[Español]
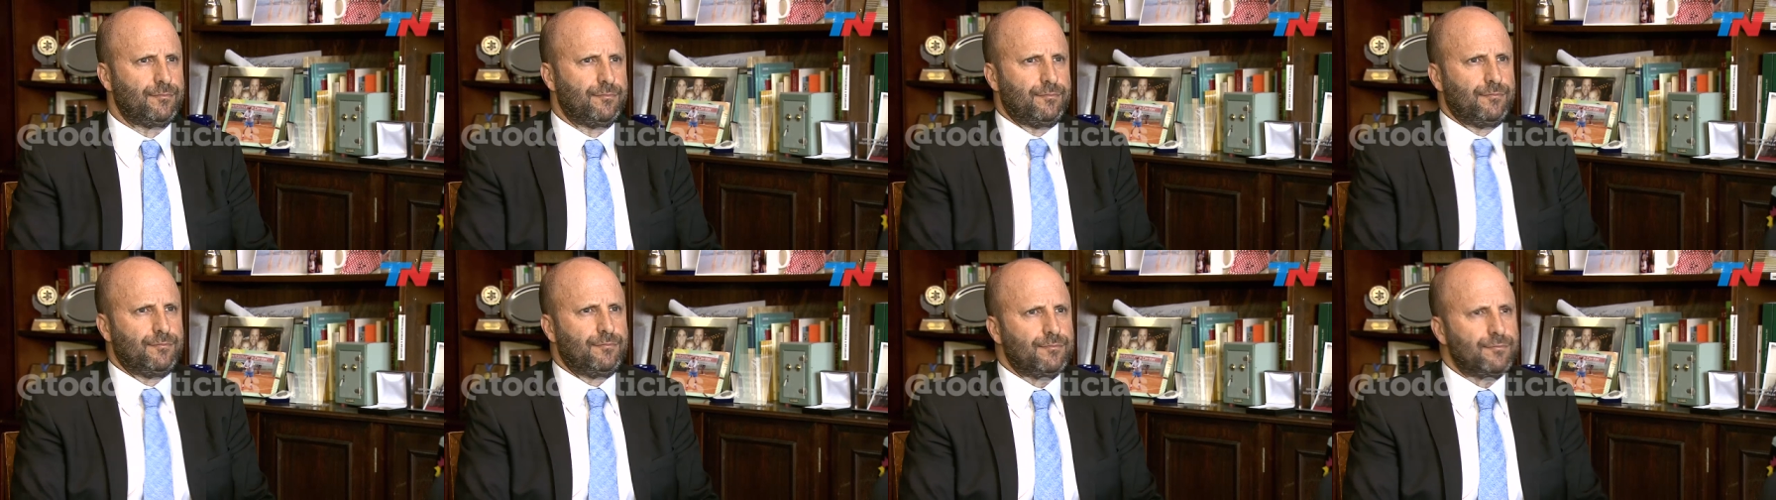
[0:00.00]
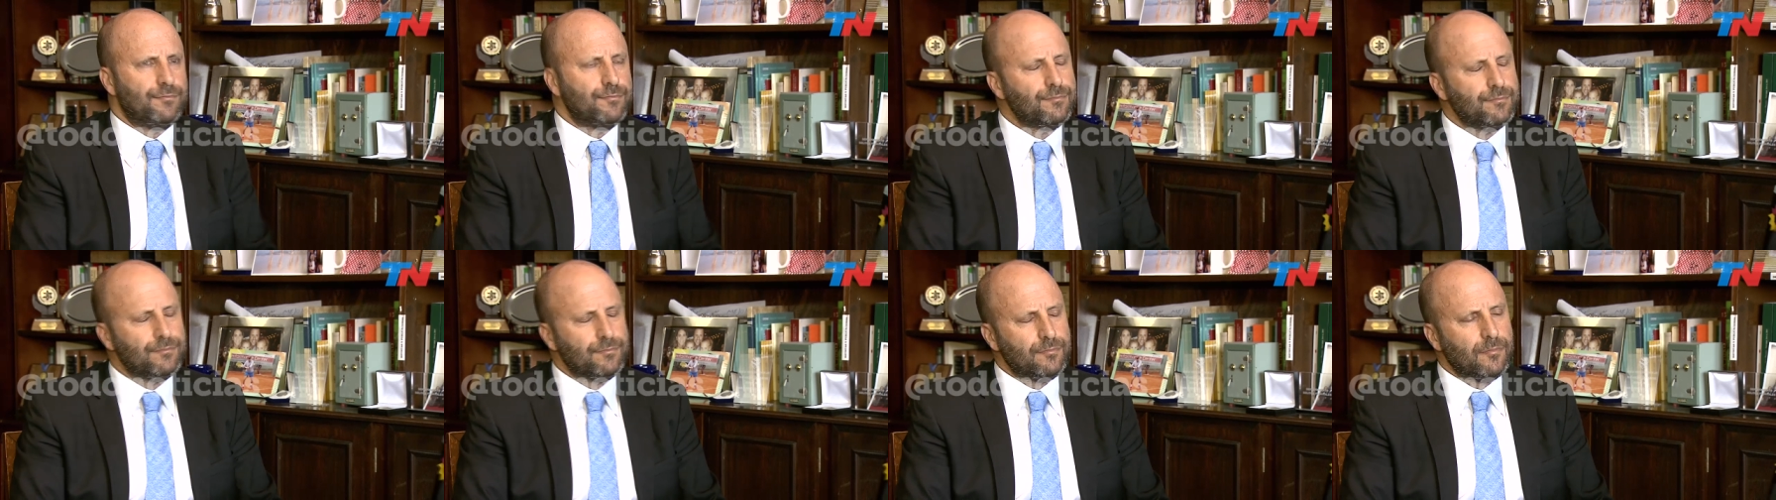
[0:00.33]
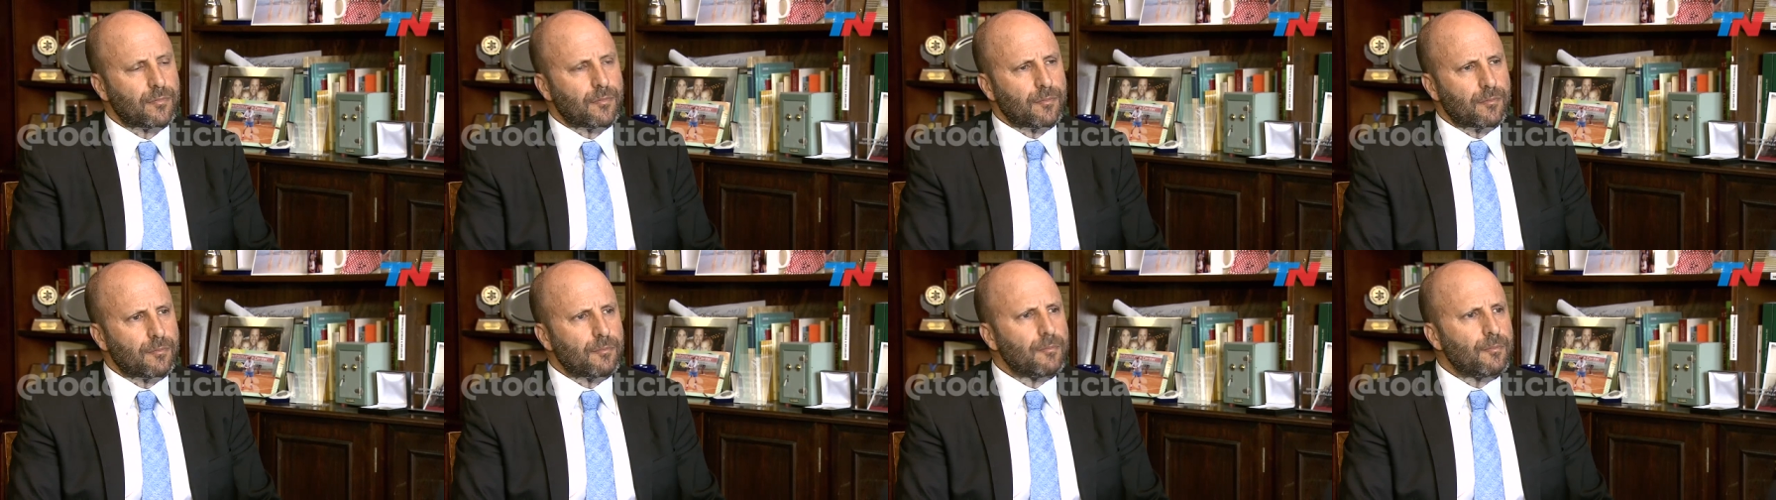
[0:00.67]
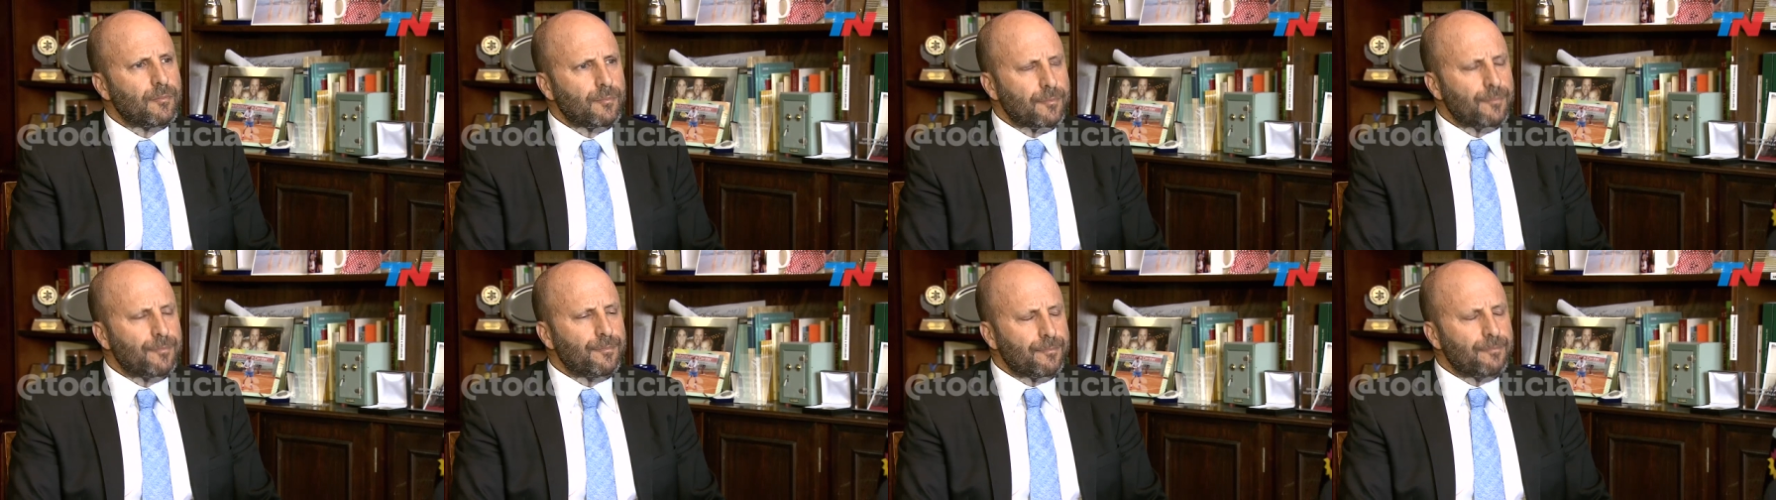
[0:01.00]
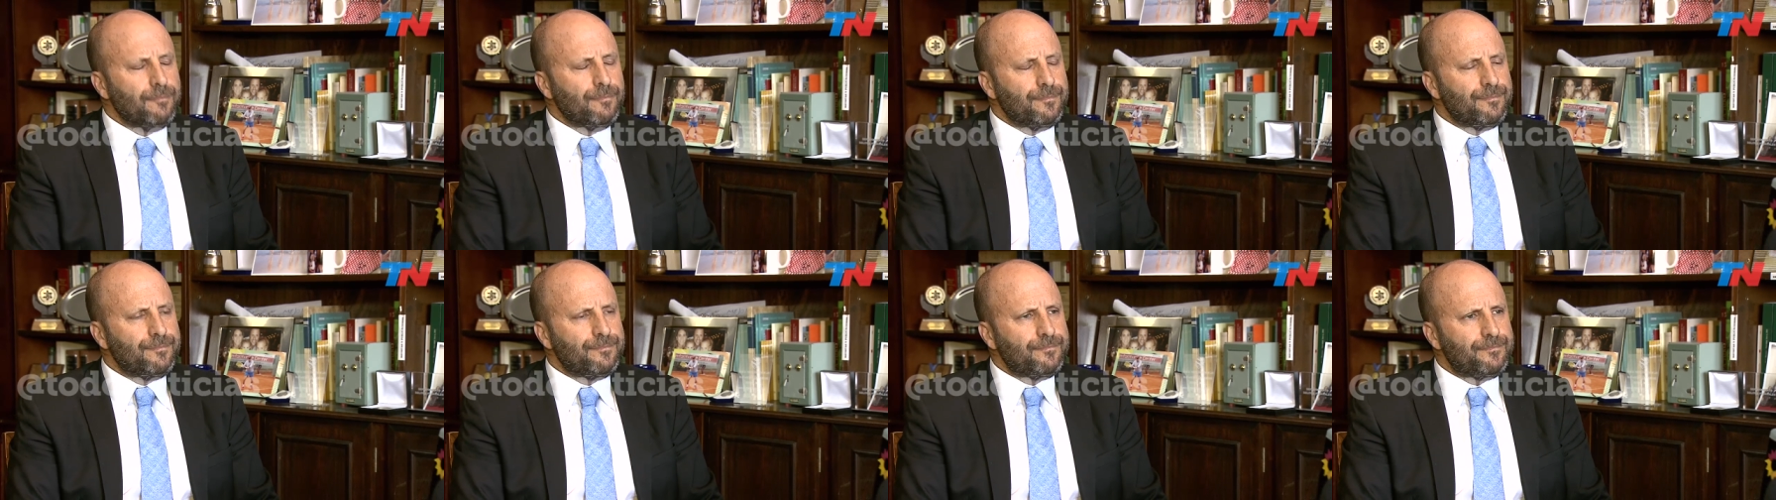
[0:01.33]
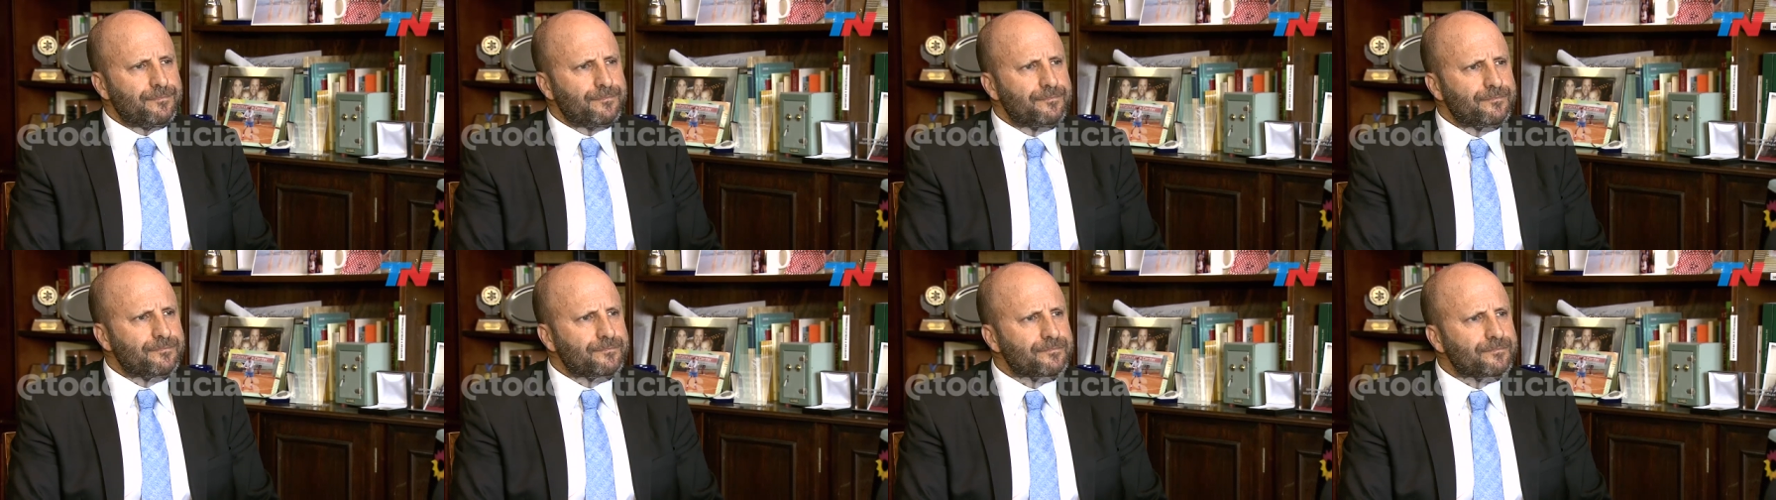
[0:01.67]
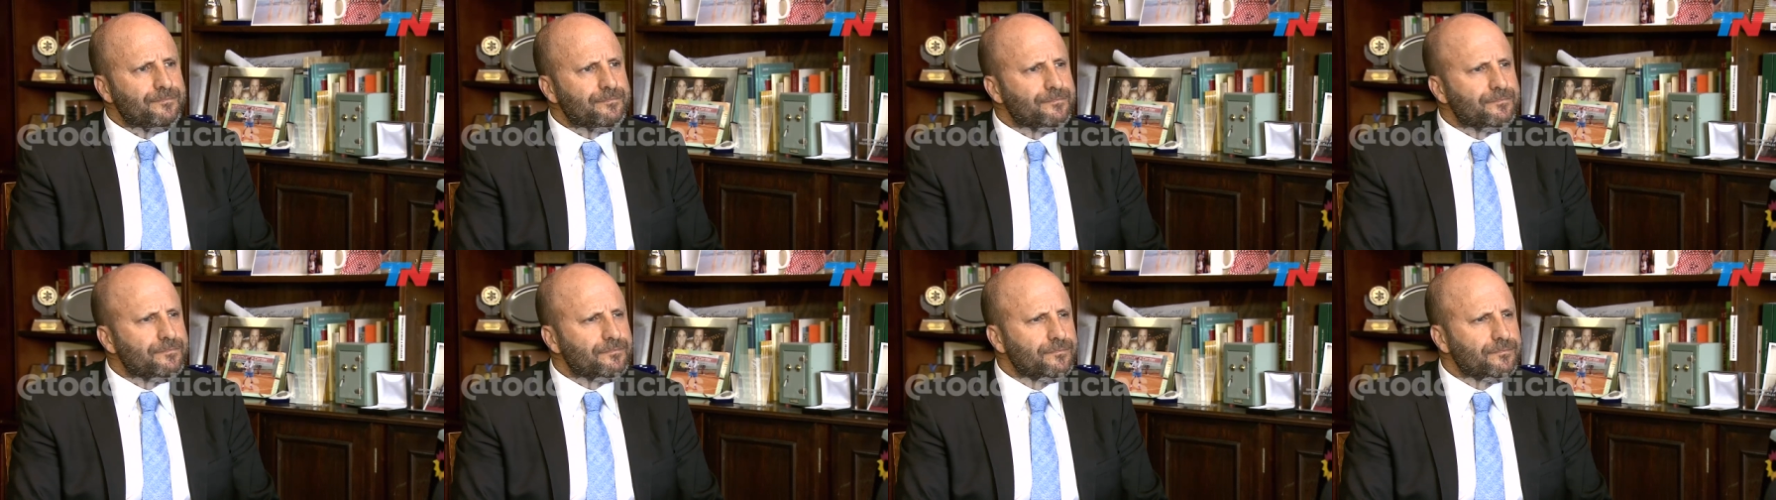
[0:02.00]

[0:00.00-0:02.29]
área de, la justicia, eh,